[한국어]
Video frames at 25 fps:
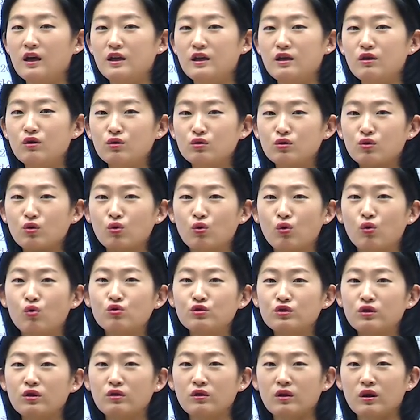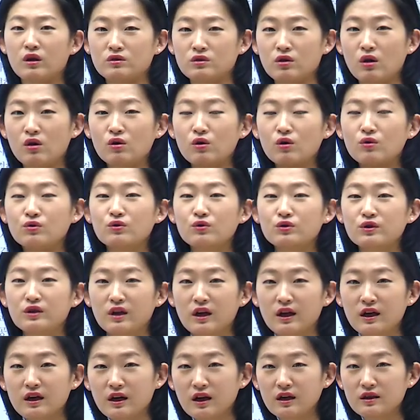이걸 또 고구려 거랑 섞어
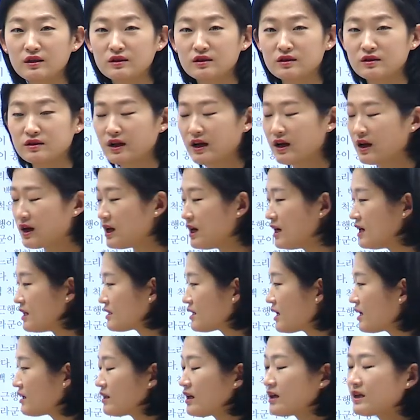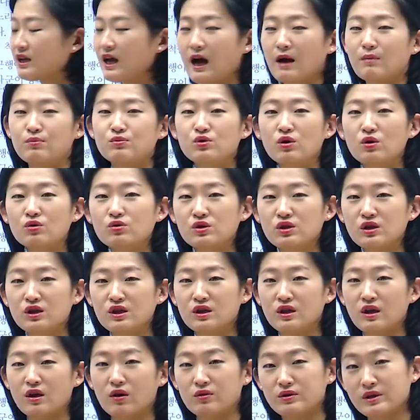놓으니까 헷갈리는데 상당히 앞선
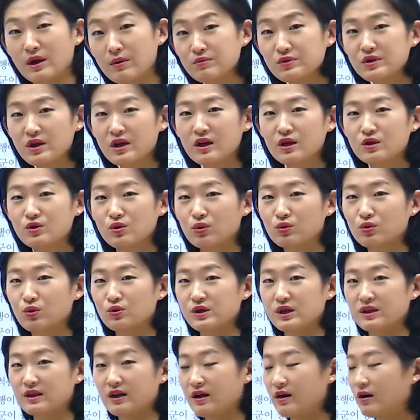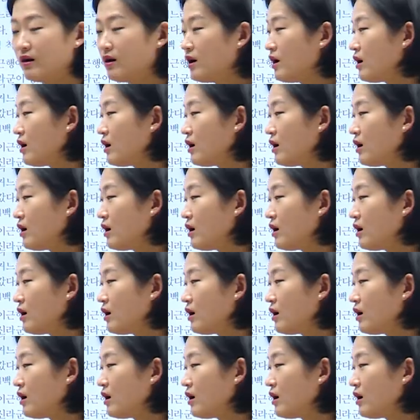시기예요. 3세기 정도잖아요.